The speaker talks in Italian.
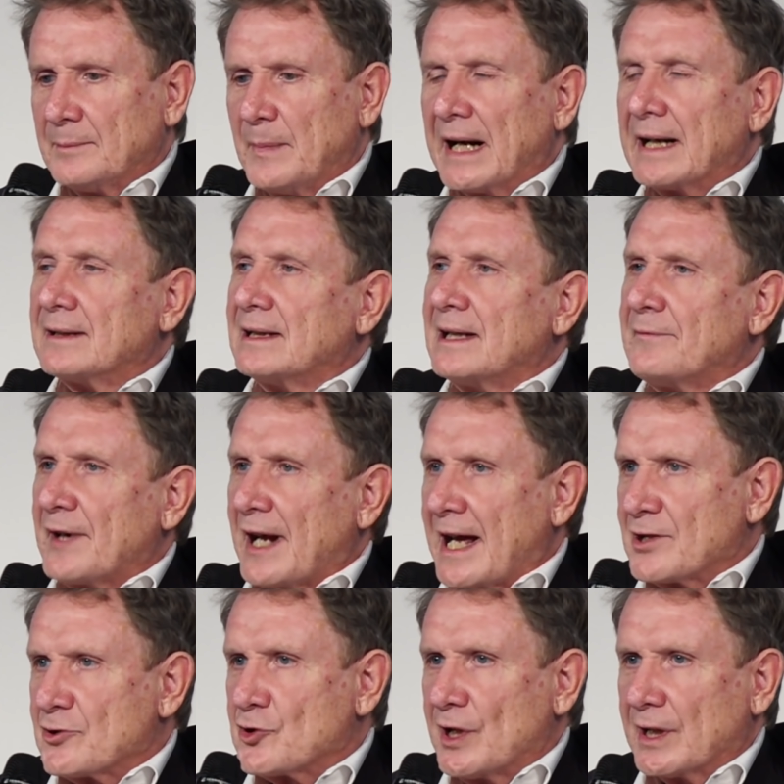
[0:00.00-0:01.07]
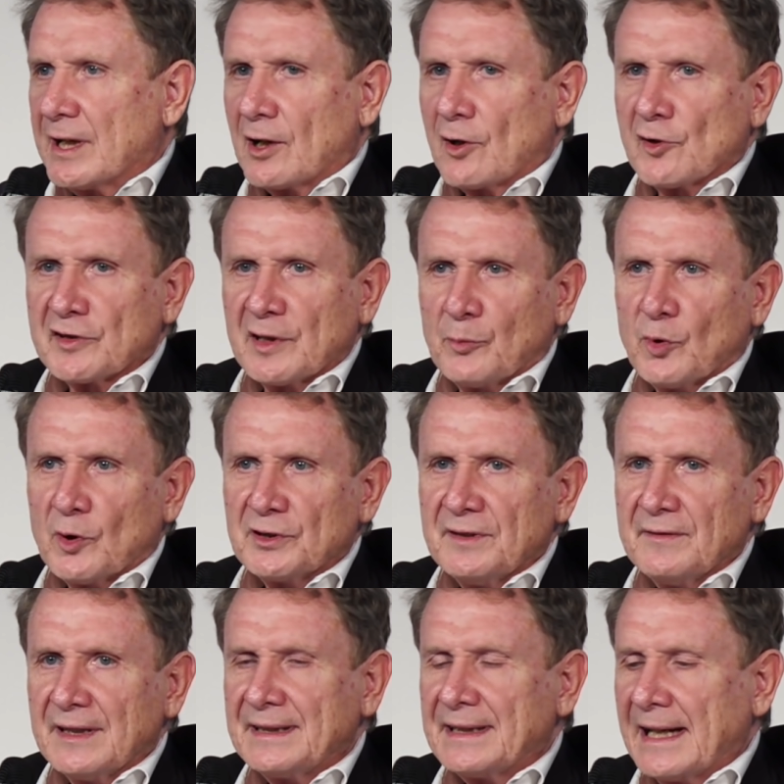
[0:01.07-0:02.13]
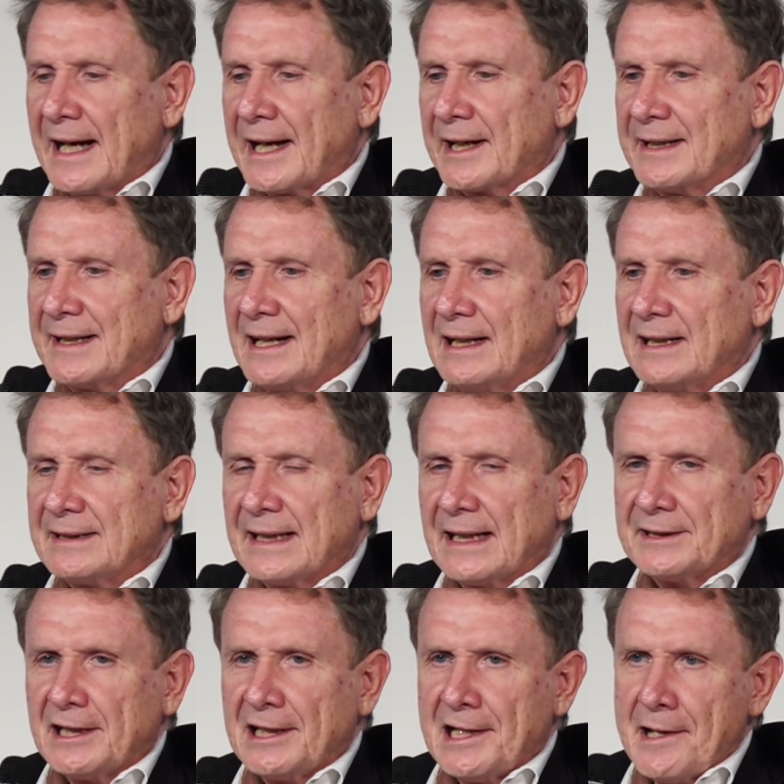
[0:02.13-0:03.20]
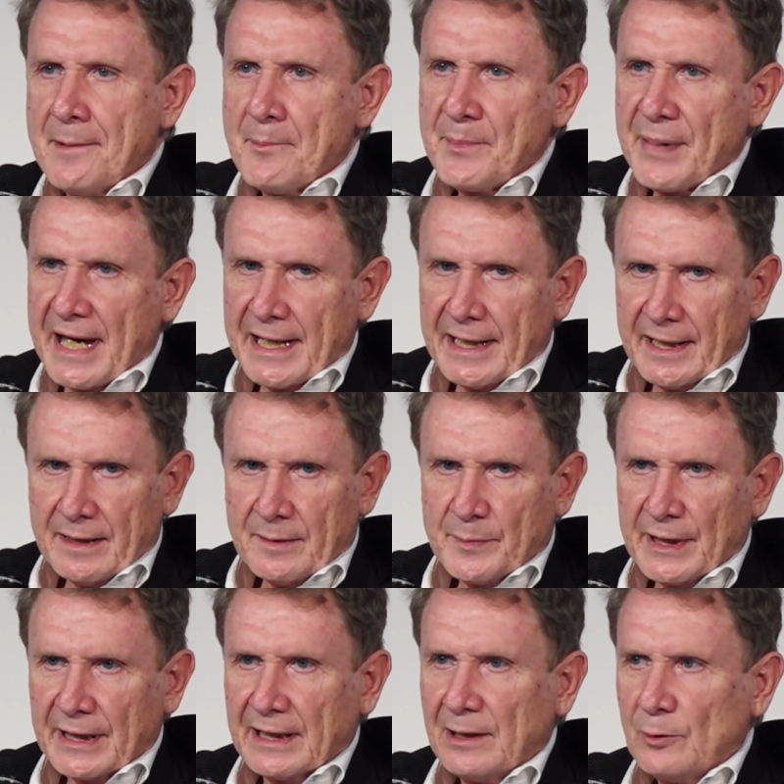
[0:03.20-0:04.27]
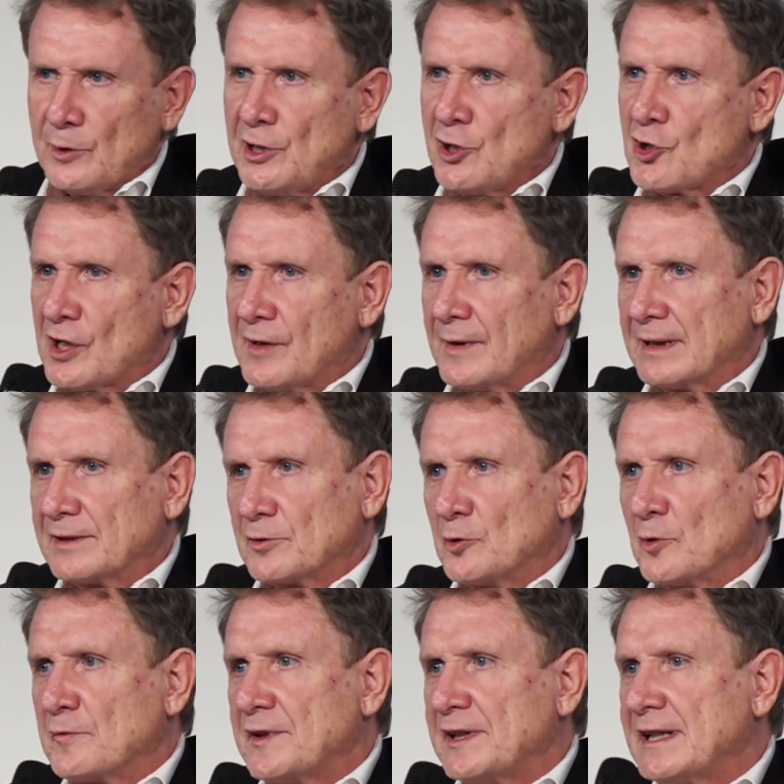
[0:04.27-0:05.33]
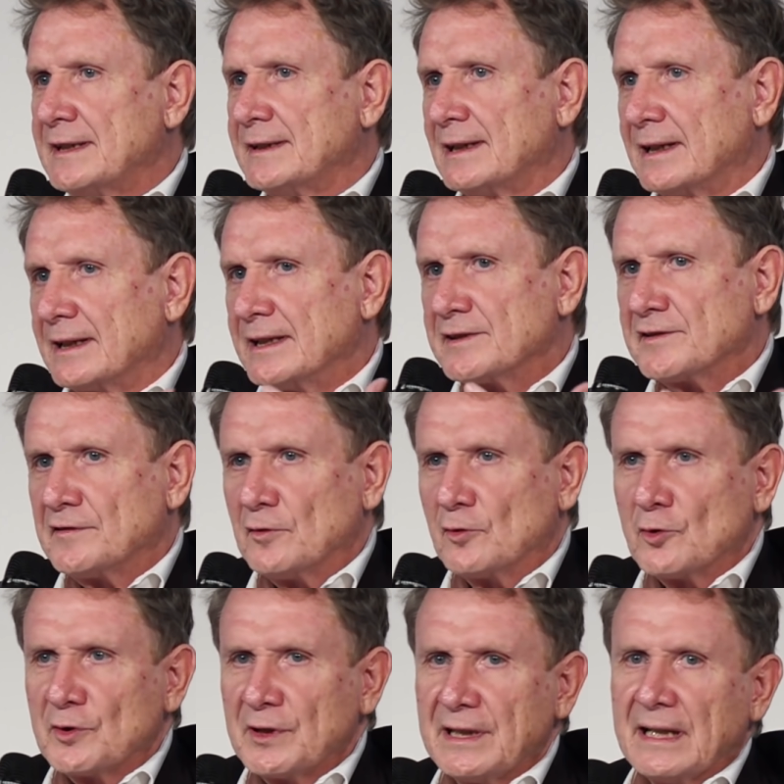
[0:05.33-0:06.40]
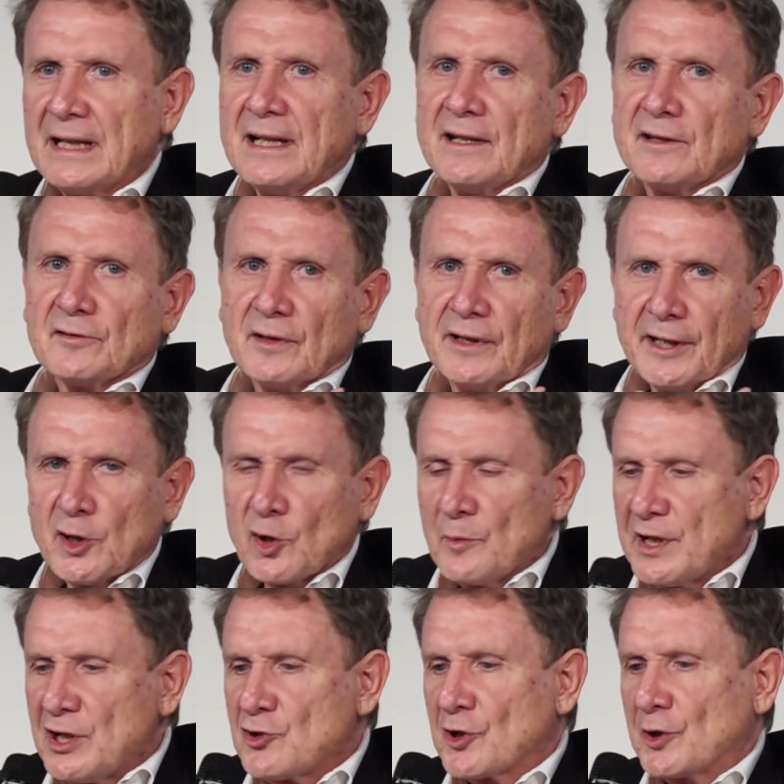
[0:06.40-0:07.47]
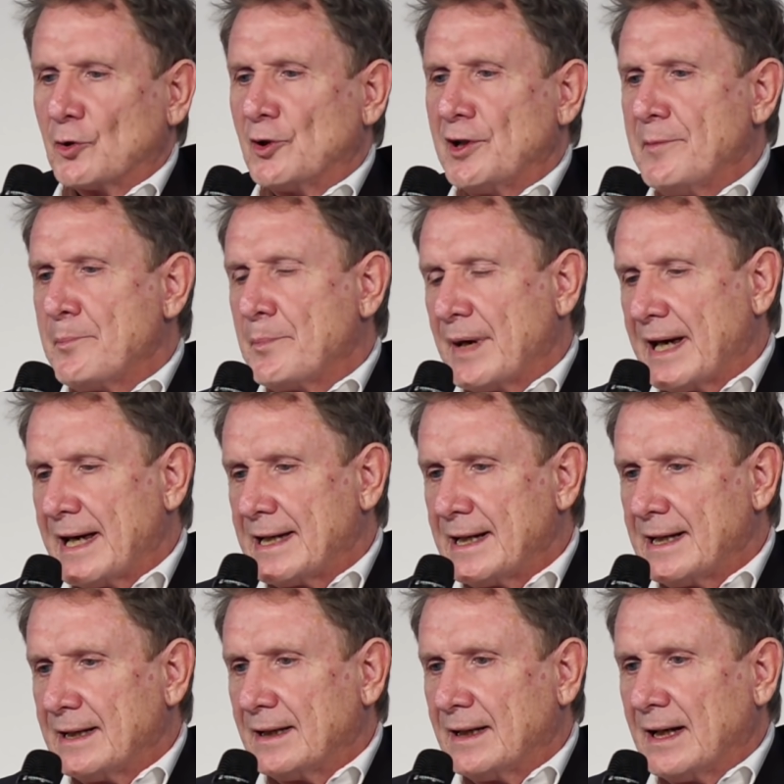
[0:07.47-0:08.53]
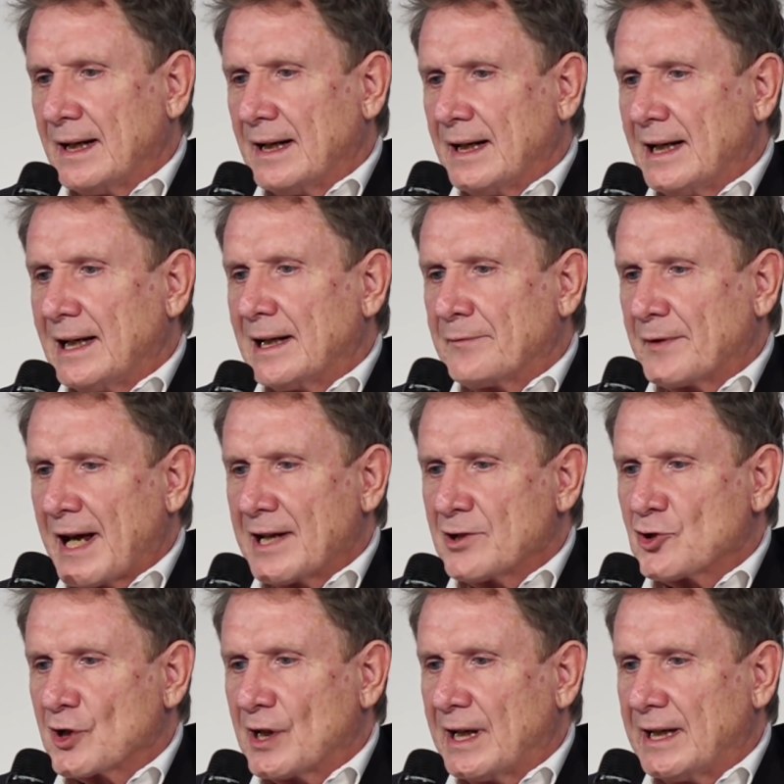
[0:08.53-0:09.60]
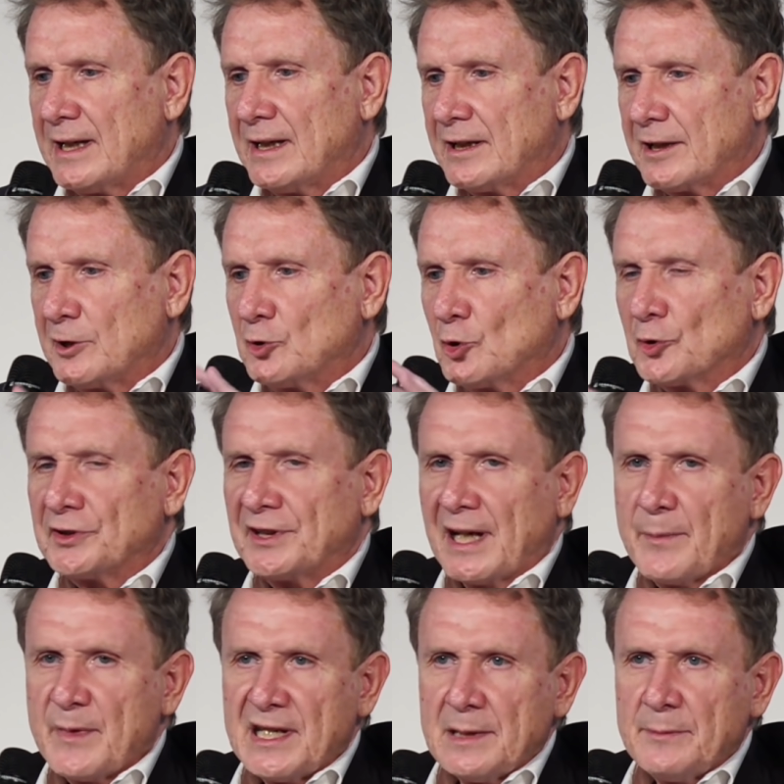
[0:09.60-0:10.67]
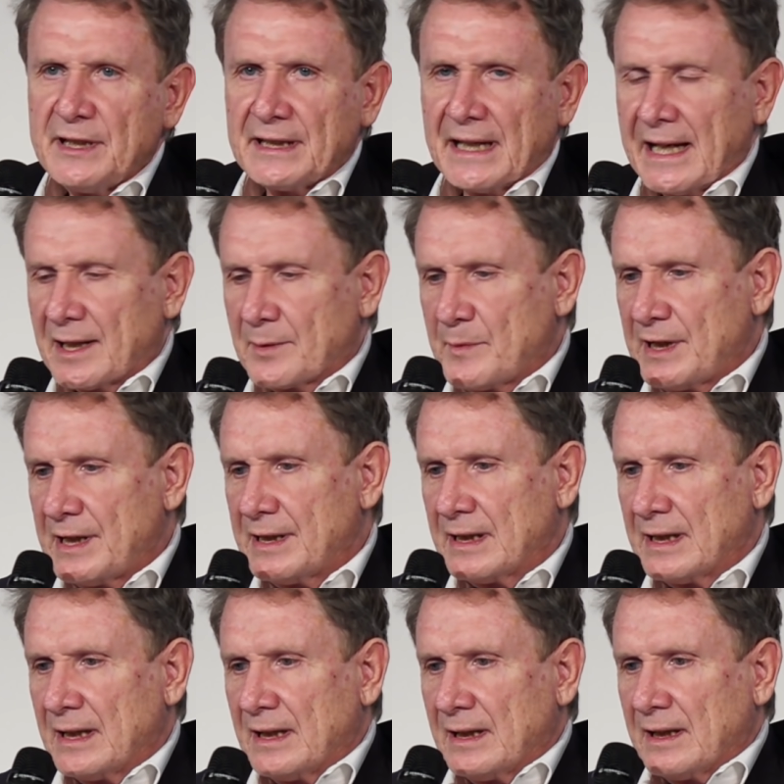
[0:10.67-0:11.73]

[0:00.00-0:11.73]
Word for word: ma la Francia che cosa può diventare nell'età degli imperi? Perché lui diceva sono finite le nazioni, ricominciano gli imperi e la Francia è ridotta ai minimi termini